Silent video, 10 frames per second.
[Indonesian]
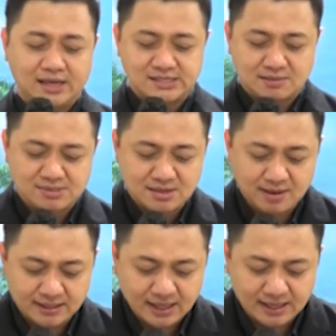Lagi
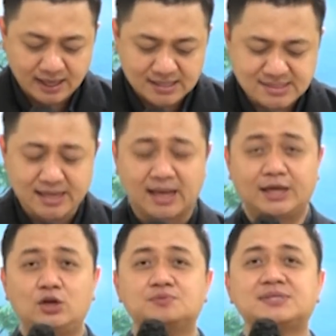sama-sama katakan dengan saya,
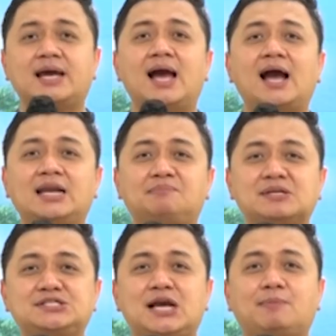hidup saya akan
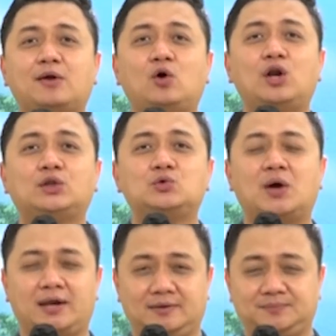dipersiapkan oleh
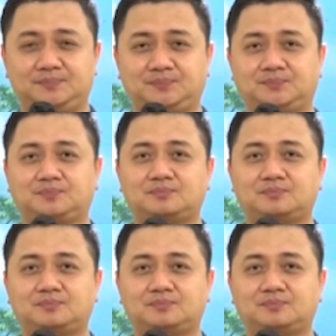Tuhan.